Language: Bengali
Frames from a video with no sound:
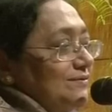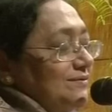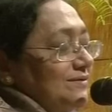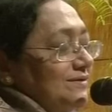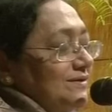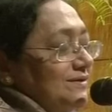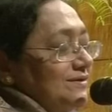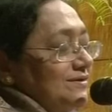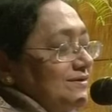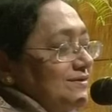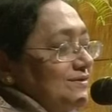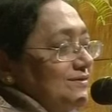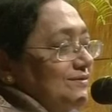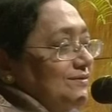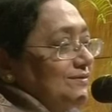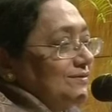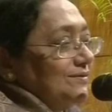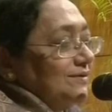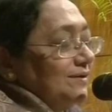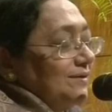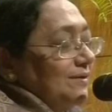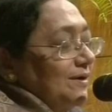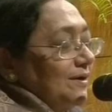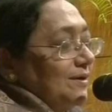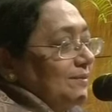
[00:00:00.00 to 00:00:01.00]
নামে এবার
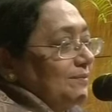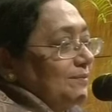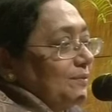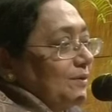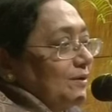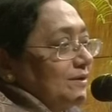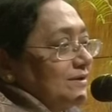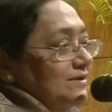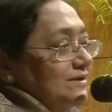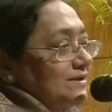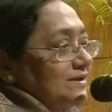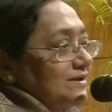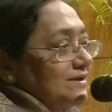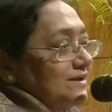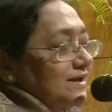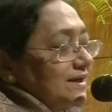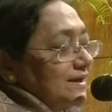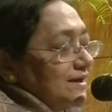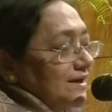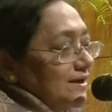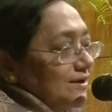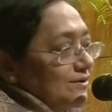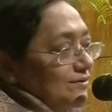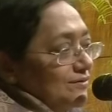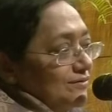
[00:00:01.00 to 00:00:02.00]
বিএনপি জনগণের
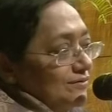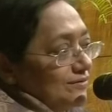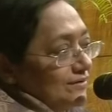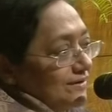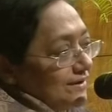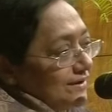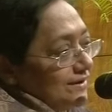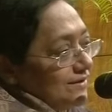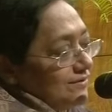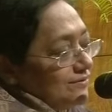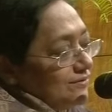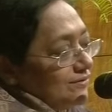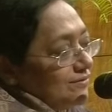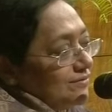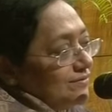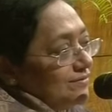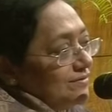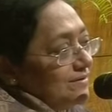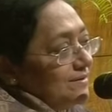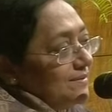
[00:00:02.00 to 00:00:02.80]
কাতারে আসার অপচেষ্টা